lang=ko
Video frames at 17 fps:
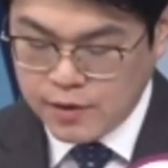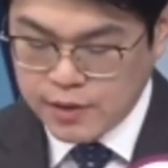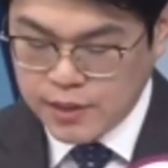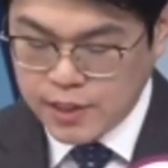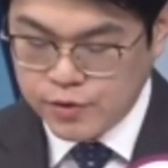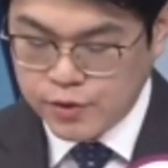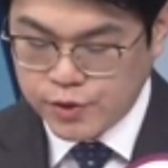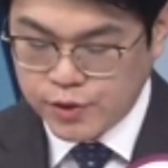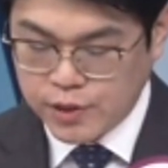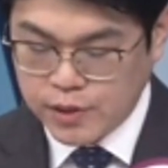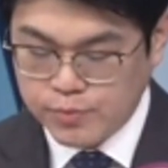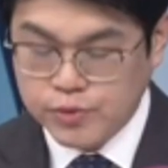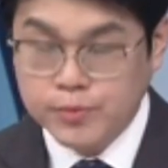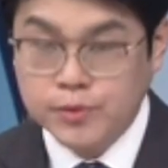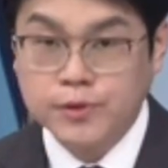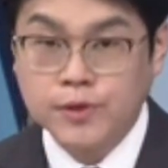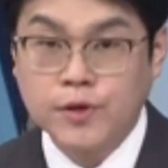어, 기술적인
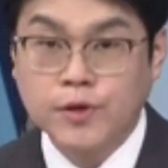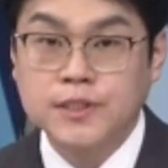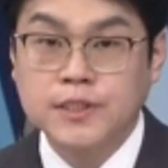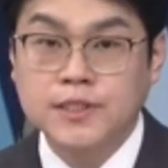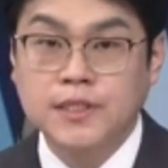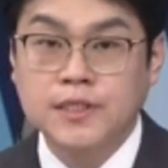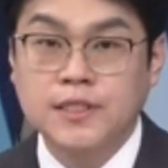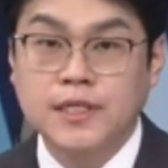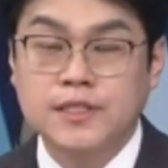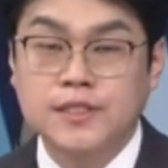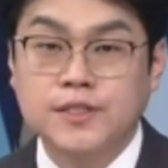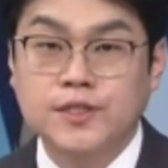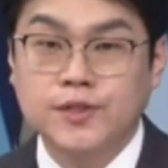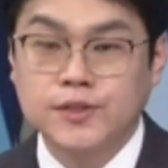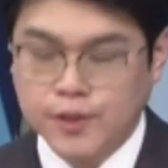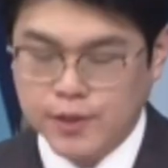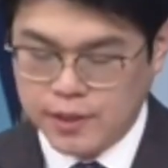부분도 역시 이제
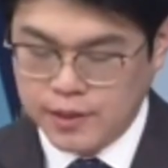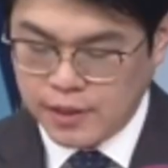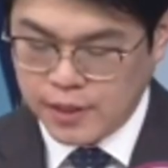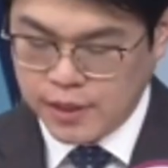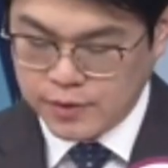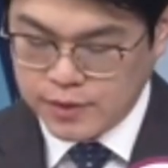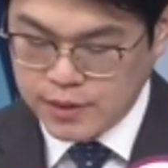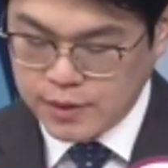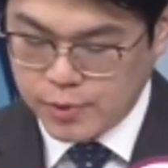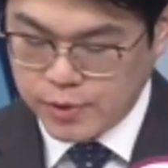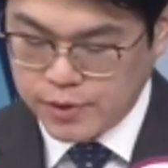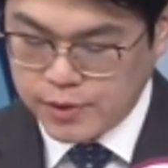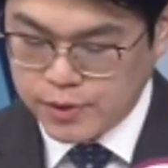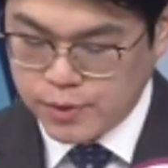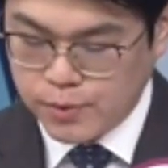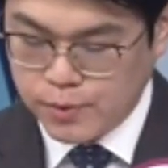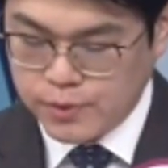긍정적인데요. 십오
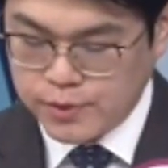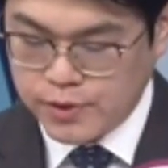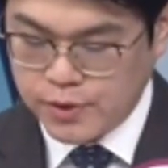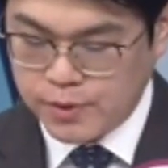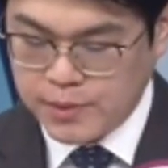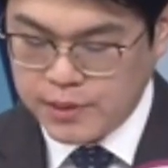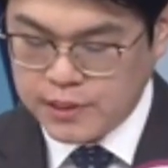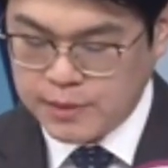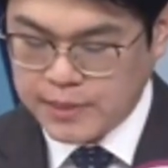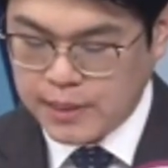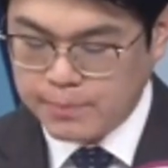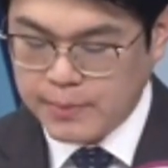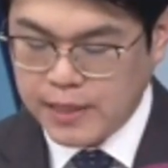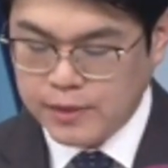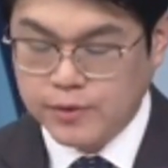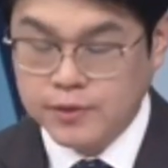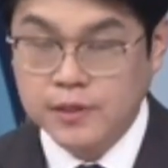년 전고점인
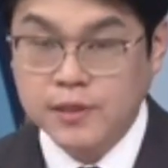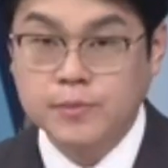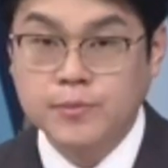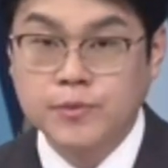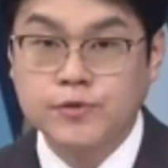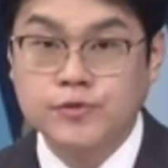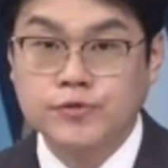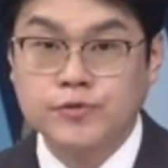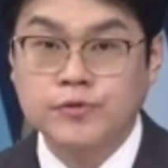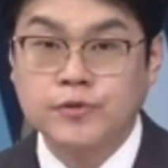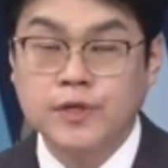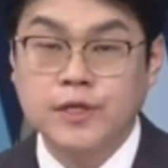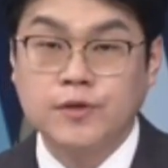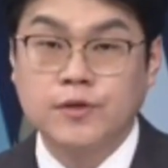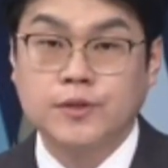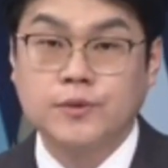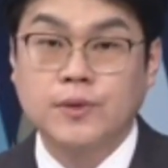십삼만 원을 이번 주
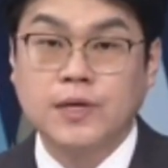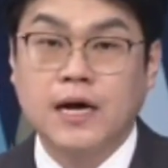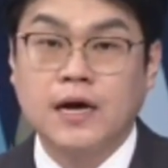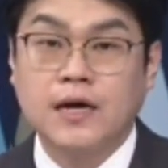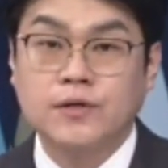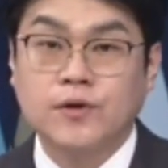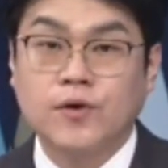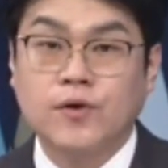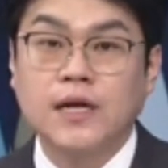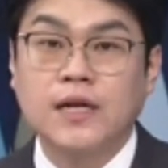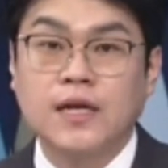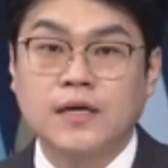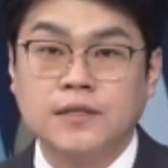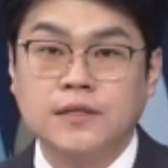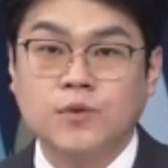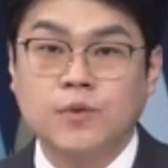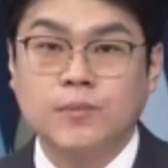역시 또 강한
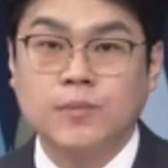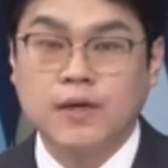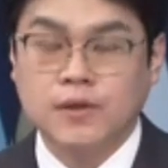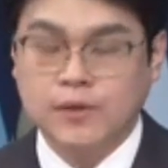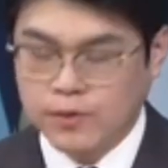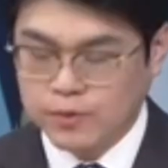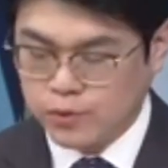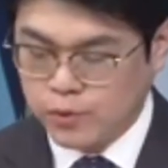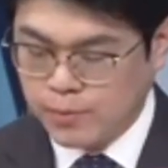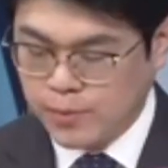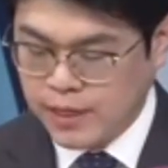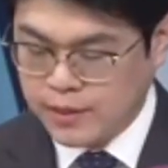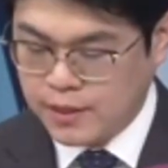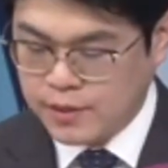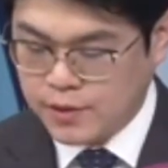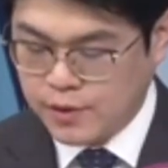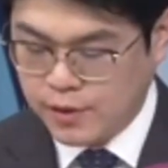거래량을 통반, 어,
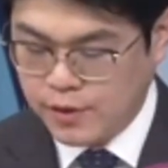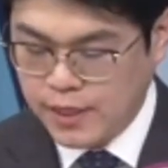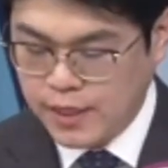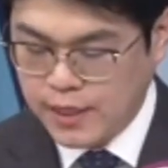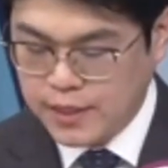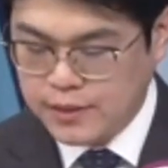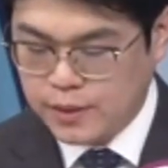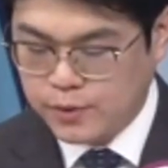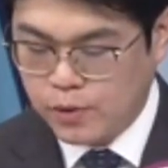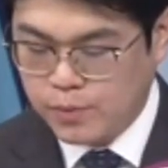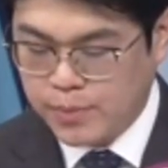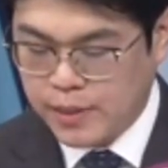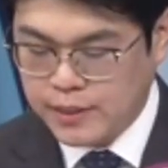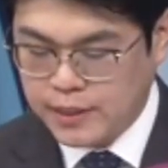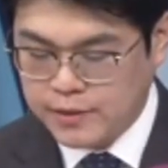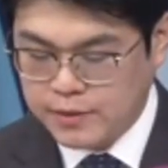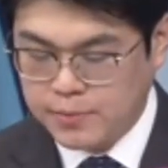동반해서 이제
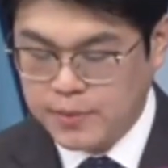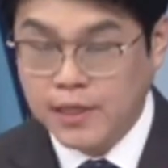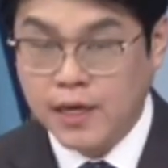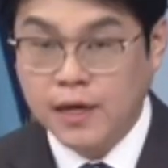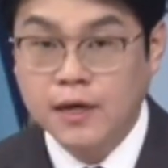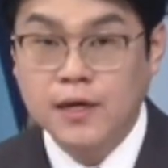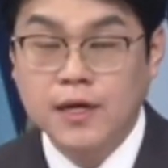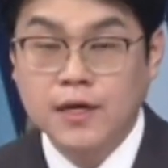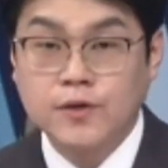돌파를 했습니다.